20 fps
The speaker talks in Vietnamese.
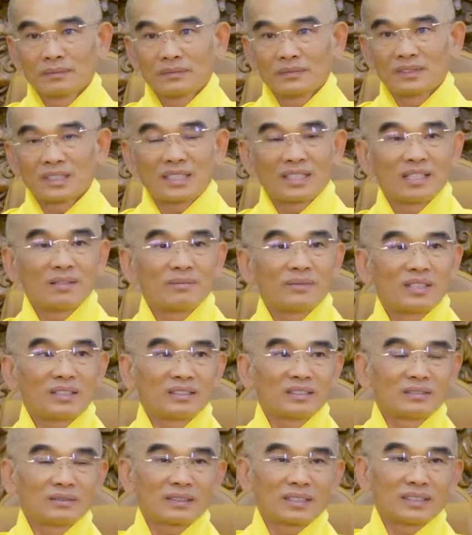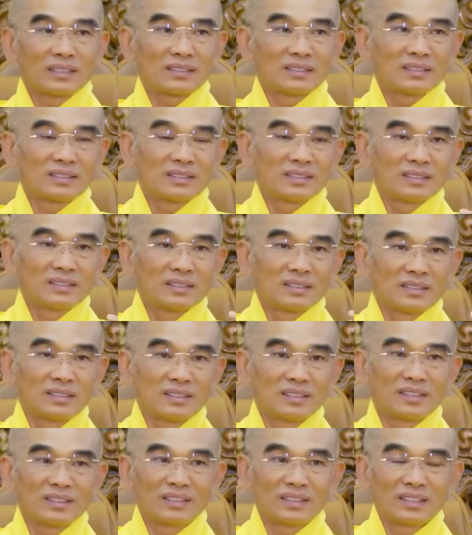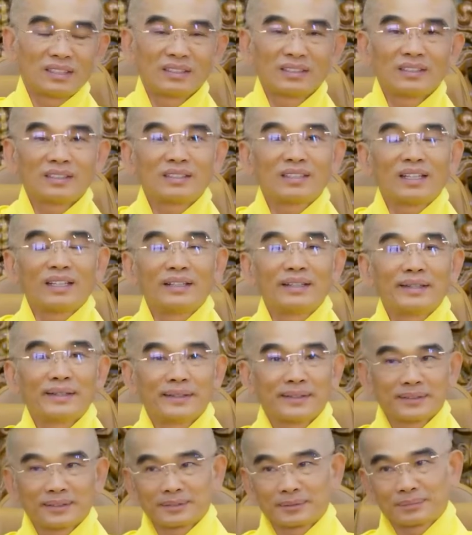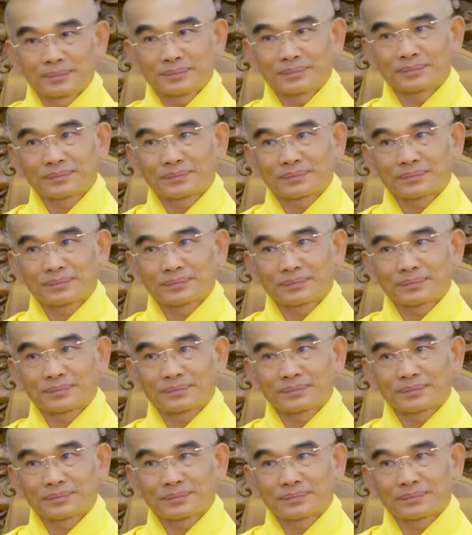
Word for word: là đêm đó chúng ta ngồi thiền được nhẹ nhàng.